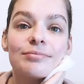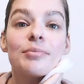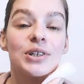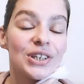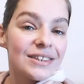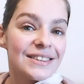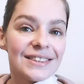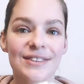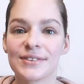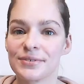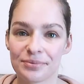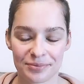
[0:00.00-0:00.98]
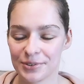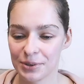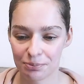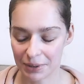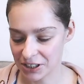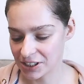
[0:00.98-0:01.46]
пожалуйста,
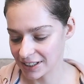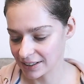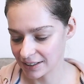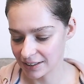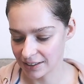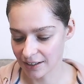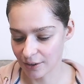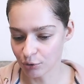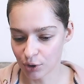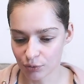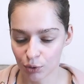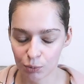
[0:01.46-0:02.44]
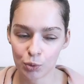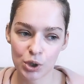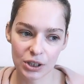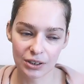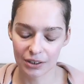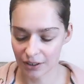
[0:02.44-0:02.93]
вот прочтите, если кого-то вот
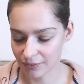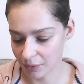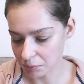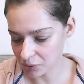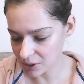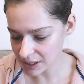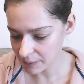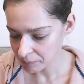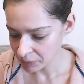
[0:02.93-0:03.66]
мучает этот вопрос.